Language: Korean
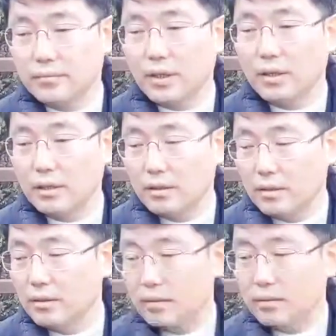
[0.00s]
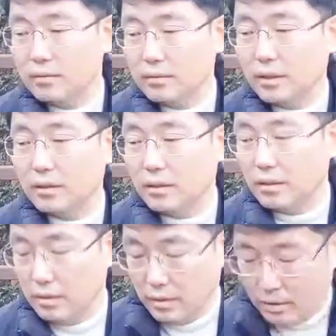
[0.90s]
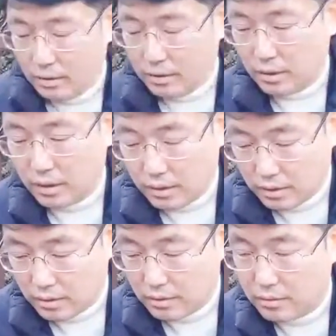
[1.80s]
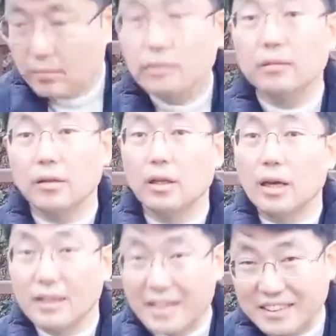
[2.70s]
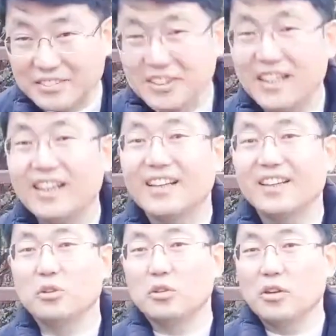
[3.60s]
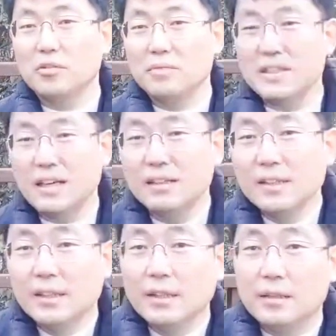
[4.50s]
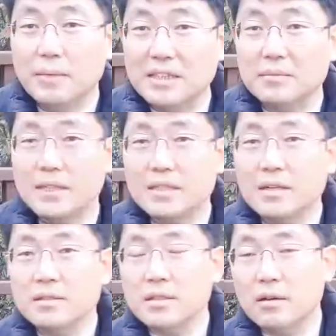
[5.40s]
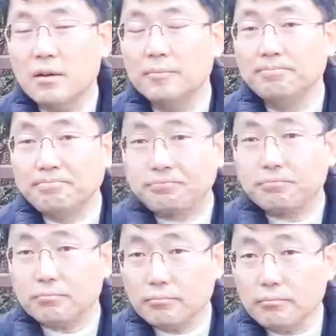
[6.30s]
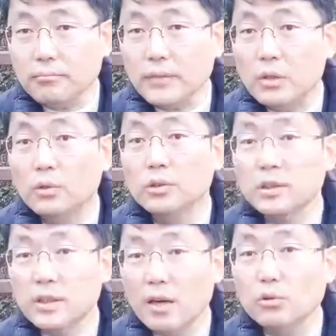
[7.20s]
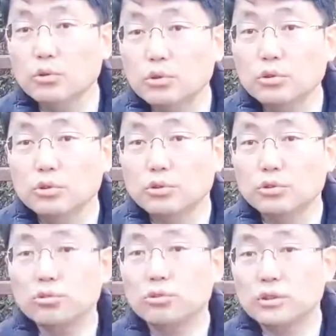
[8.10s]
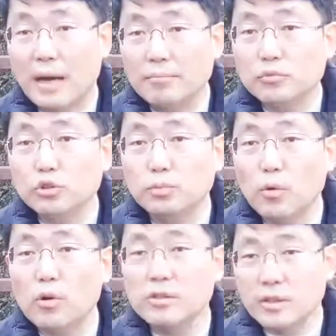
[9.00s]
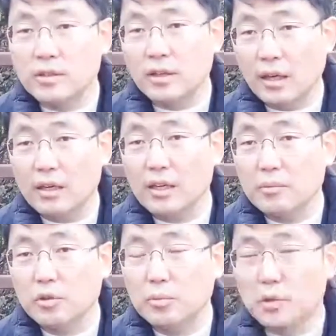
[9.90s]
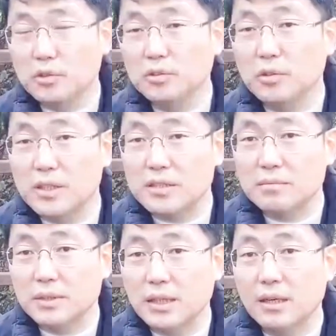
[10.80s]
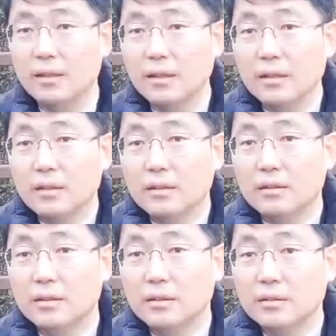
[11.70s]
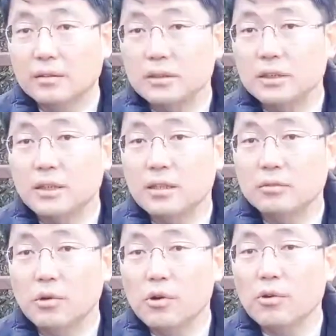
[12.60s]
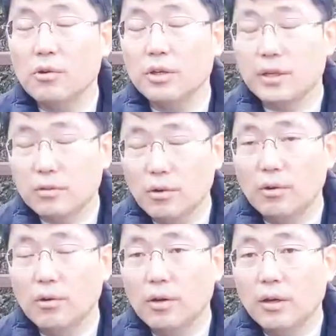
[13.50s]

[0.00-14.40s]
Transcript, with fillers: 네. 말씀, 인사 말씀 부탁합니다. 네, 네, 네. 네. 네. 네. 안녕하십니까, 예, 도태우입니다. 네, 말씀하신 것처럼 오늘 대구, 중구, 남구 보궐선거에 예비후보로 등록했습니다. 어, 지난 월요일에도